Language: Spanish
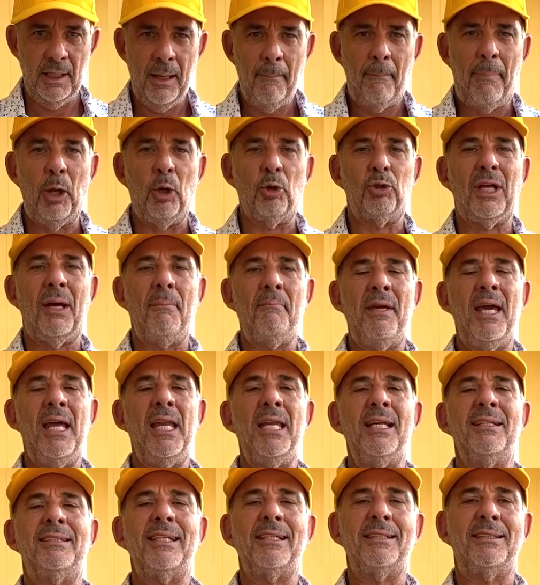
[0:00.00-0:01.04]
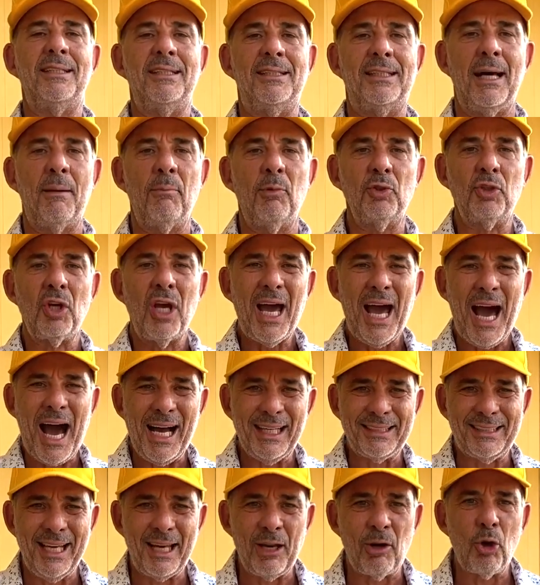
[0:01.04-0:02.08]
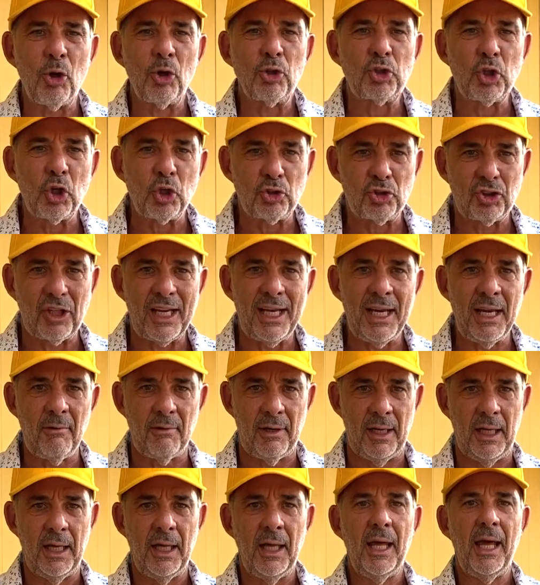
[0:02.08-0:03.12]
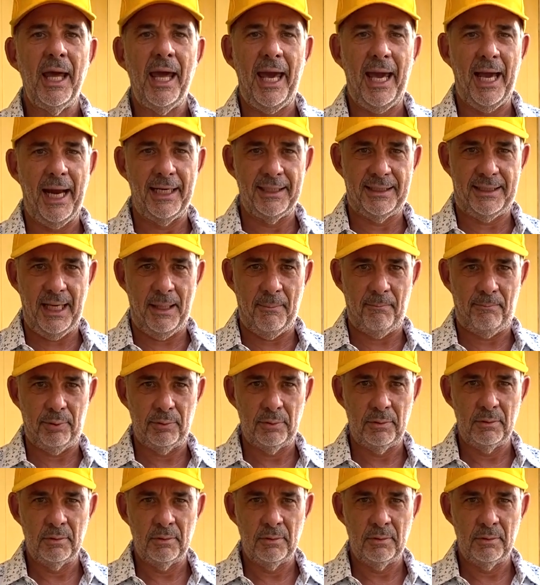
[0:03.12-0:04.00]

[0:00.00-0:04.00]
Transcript: pero también necesitamos hacerlo sostenible en el tiempo.